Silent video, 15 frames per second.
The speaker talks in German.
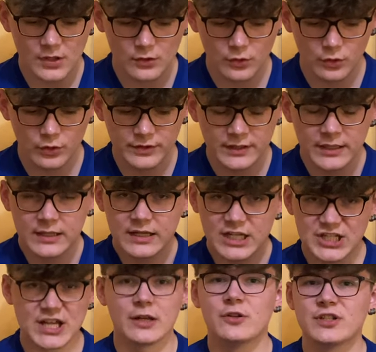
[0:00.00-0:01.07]
Und ich
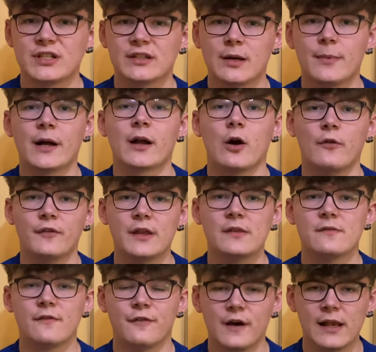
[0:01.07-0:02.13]
kann euch den Tabak auf
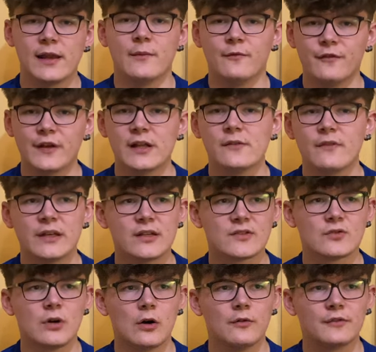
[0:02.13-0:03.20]
jeden Fall empfehlen, wenn ihr
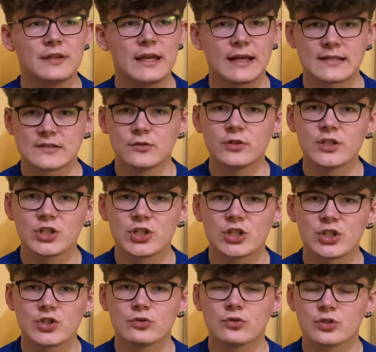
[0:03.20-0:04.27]
so auf die exotische
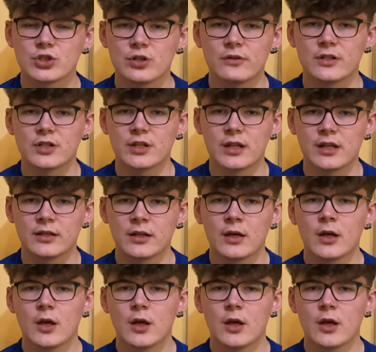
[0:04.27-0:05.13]
Richtung äh, steht,